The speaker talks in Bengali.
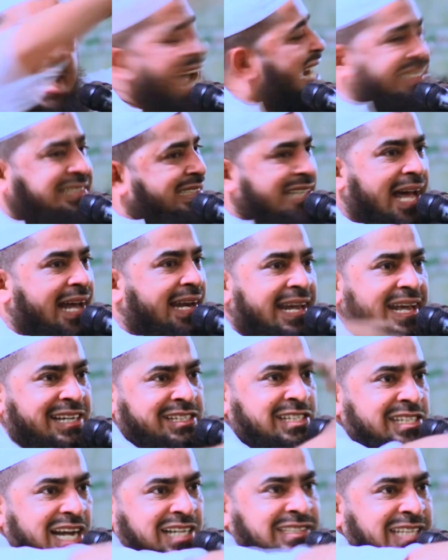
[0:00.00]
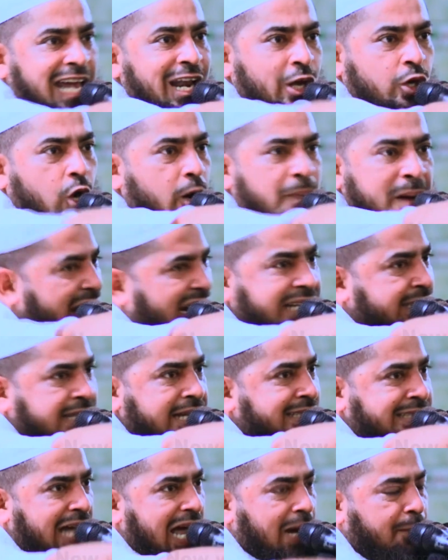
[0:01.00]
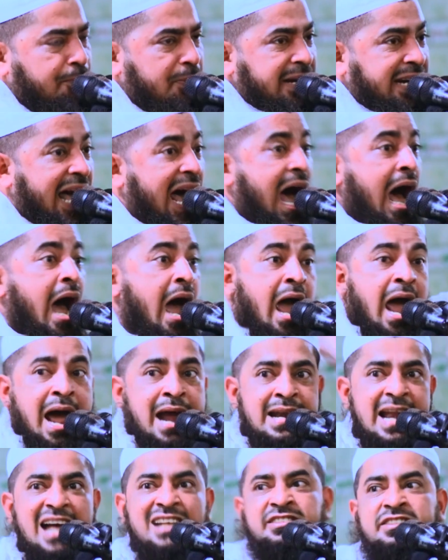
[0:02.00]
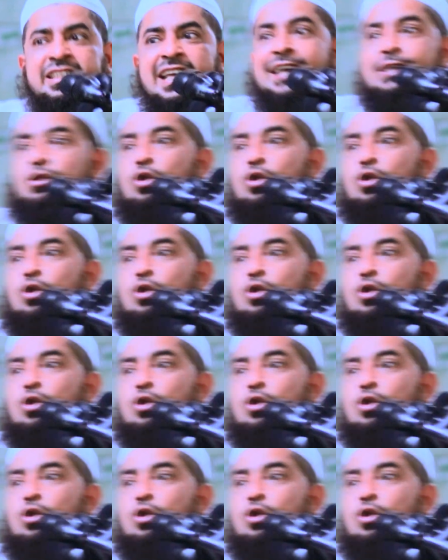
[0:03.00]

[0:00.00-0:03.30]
একটা রিক্সা চালক বাড়িতে থাকবে না নাস্তিক